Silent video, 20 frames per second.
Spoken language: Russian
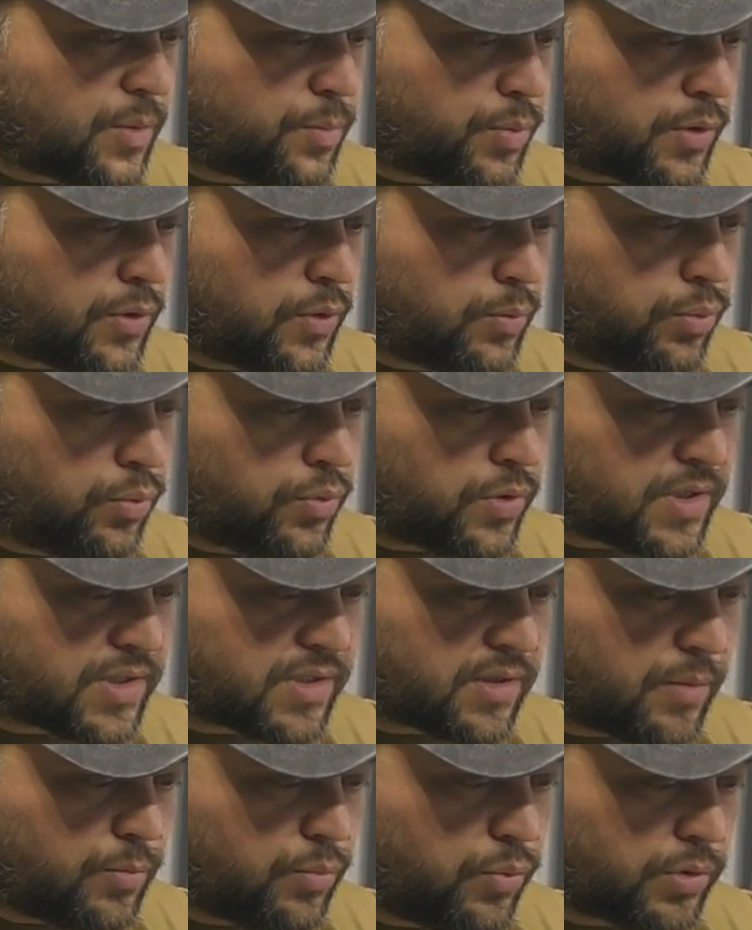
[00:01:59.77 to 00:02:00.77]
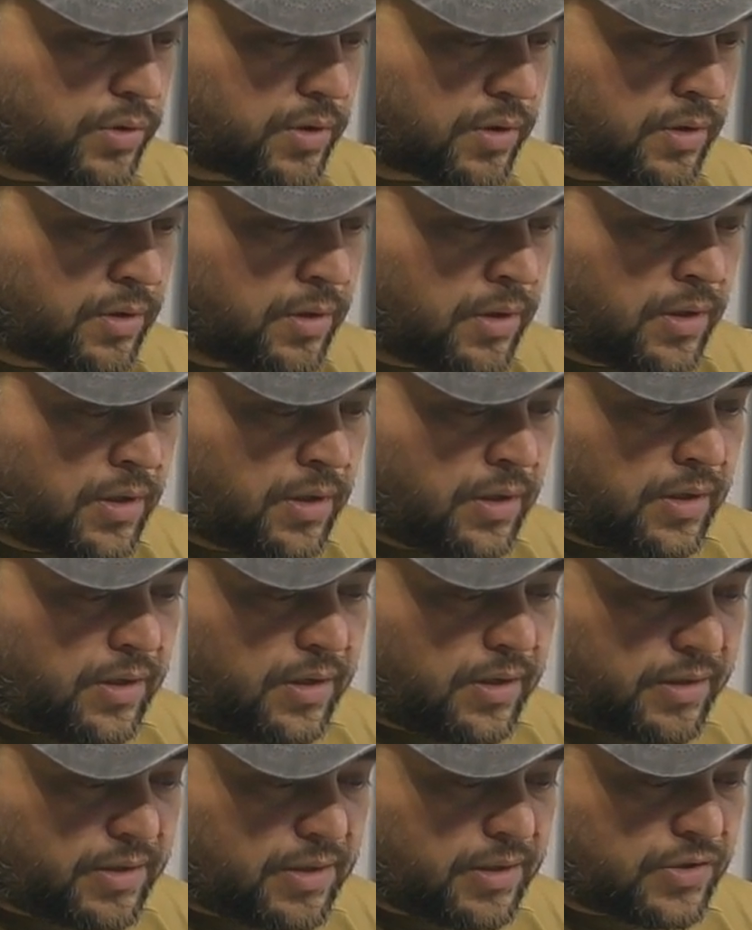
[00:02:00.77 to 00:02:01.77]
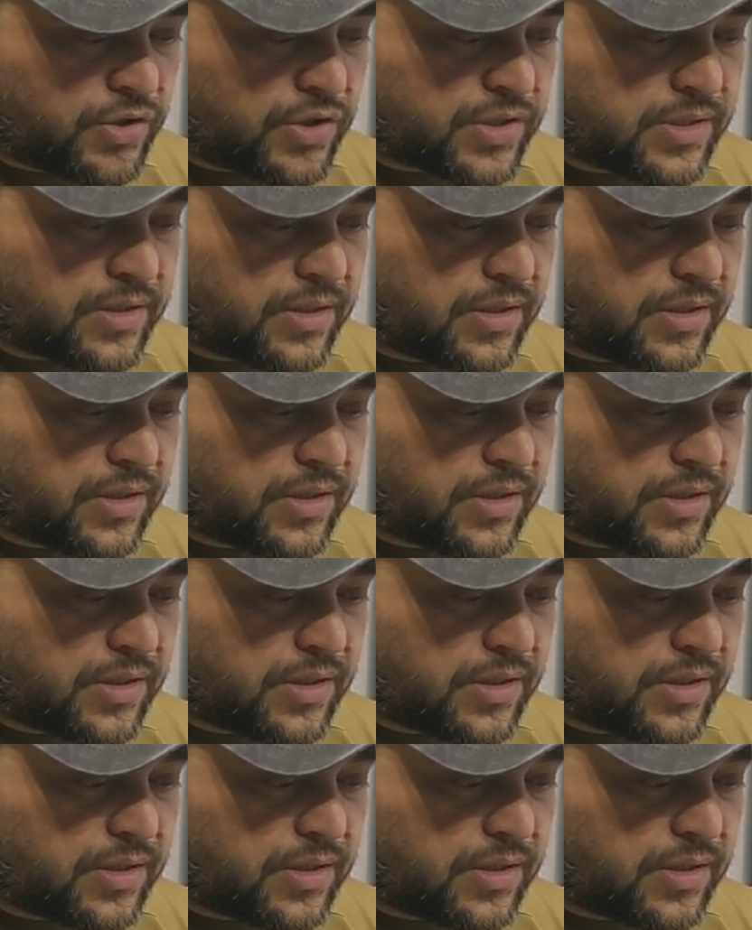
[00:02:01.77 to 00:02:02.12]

под любую разработать, Хотя, честно